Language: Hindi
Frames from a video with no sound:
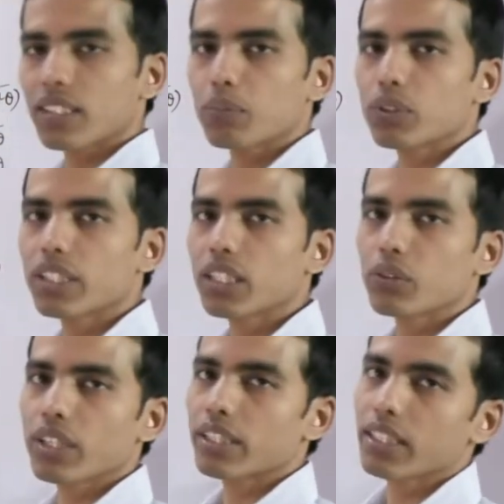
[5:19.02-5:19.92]
थीटा पुट किया
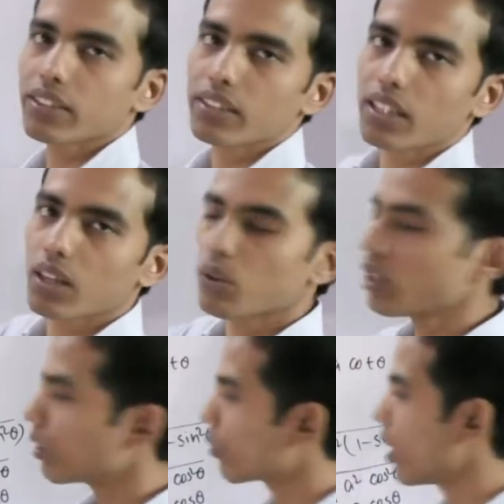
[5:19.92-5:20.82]
तो ए टेन थीटा का
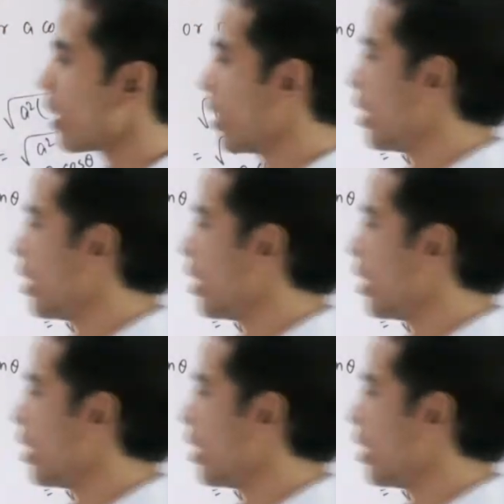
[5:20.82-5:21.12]
होल स्क्वायर